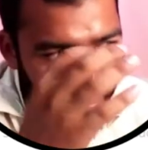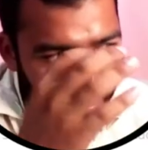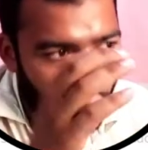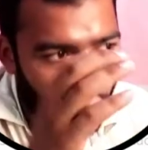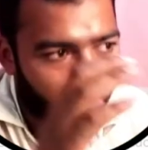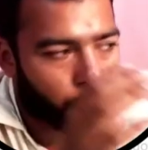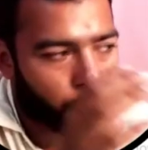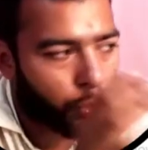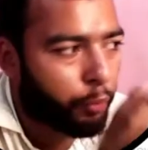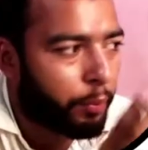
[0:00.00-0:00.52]

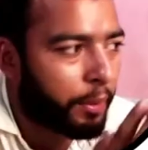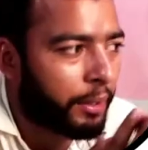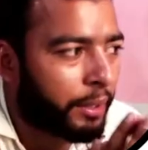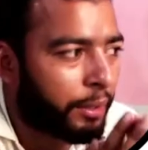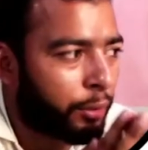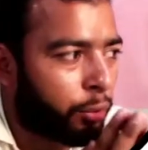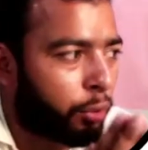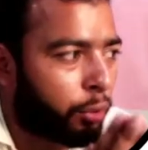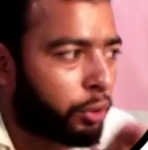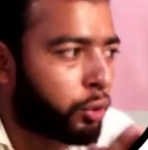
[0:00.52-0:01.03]
कोड के ऊपर
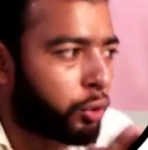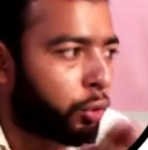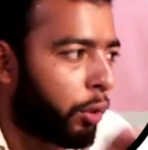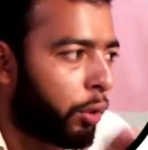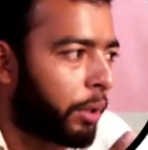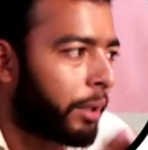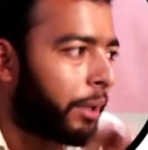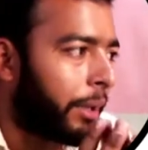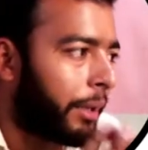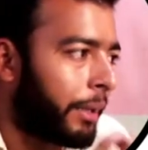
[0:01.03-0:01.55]
थोड़ा सा
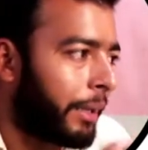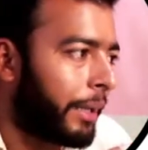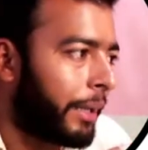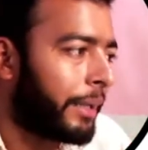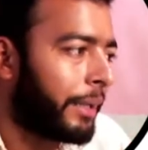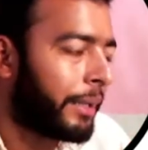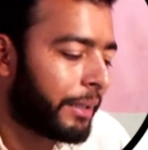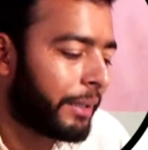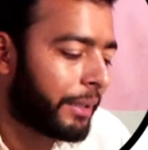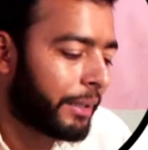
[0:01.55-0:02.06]
गौर करना है
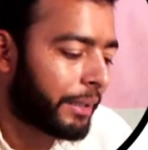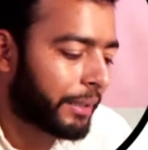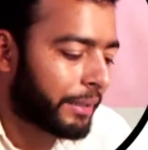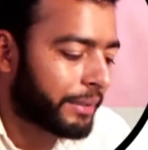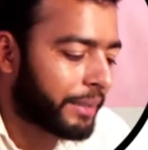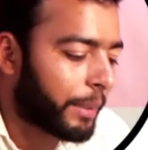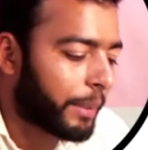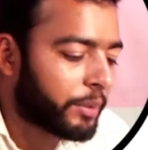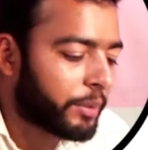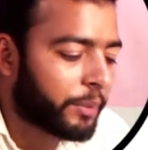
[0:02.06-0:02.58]
तो
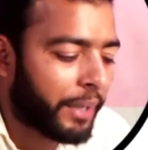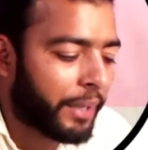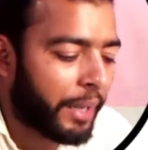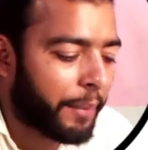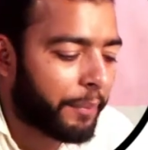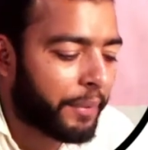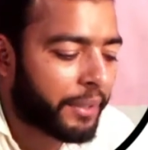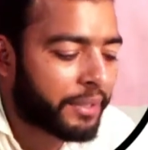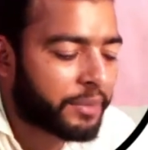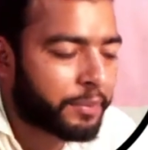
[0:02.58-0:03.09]
सबसे पहले
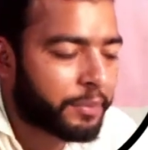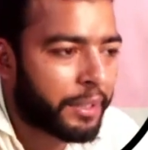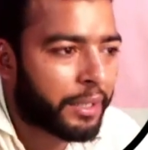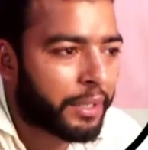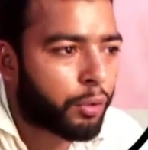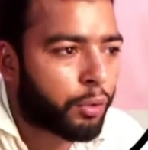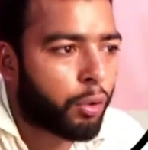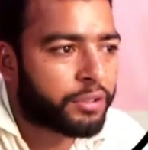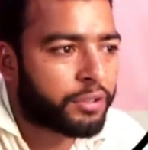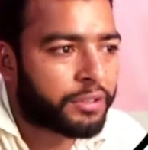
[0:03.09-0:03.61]
हम इसमें
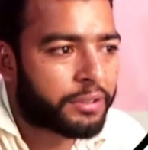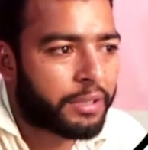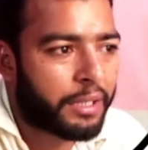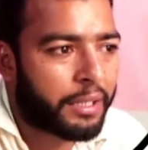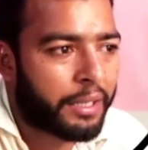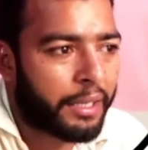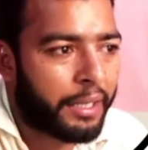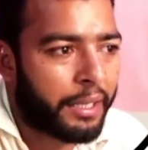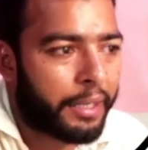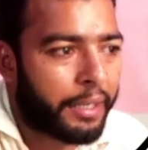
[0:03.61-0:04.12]
एक
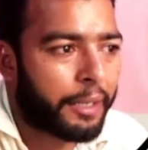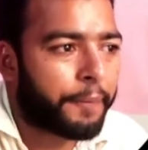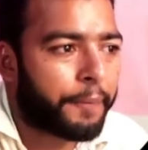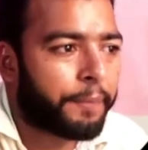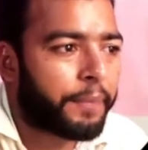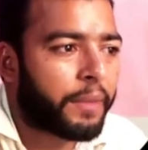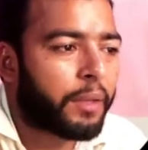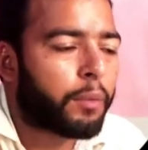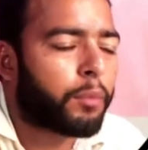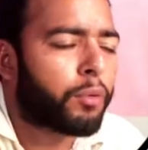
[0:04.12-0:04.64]
कॉन्स्टेंट लेंगे
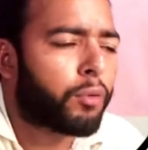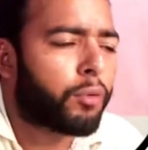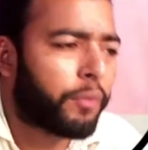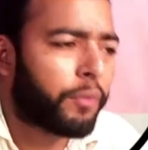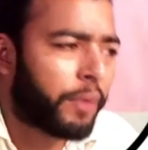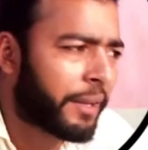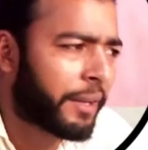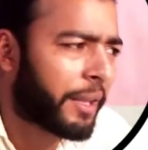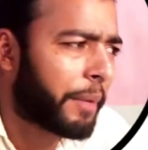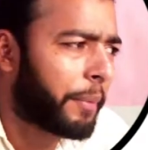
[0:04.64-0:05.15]

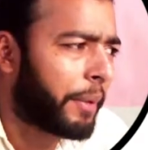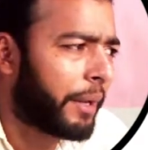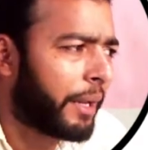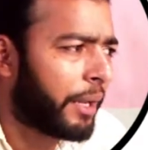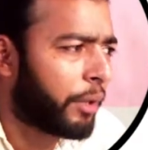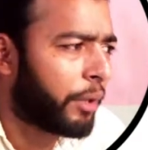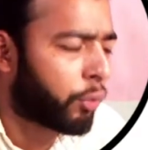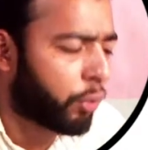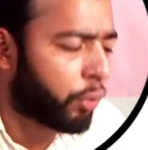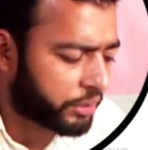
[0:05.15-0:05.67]
वेरिएबल ले
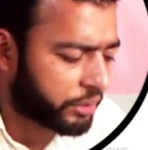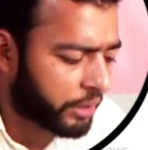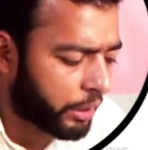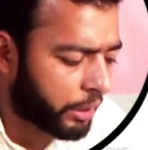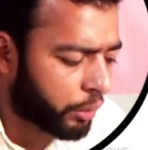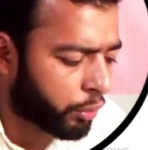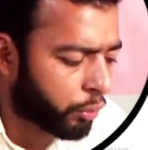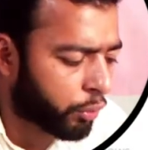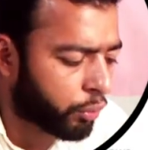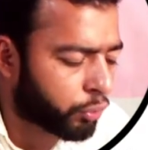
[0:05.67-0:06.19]
लो कॉन्स्टेंट
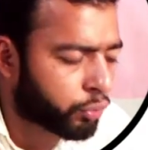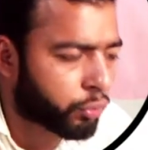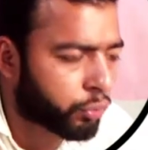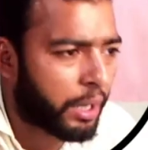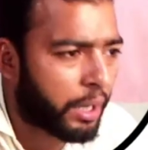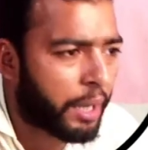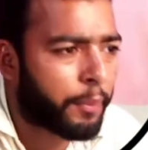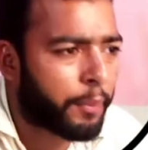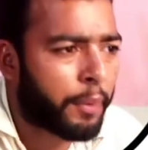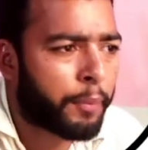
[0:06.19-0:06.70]
ले लो उसको
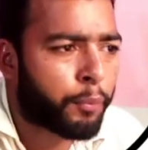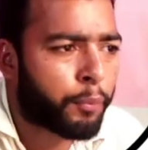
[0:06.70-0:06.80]
नाम हम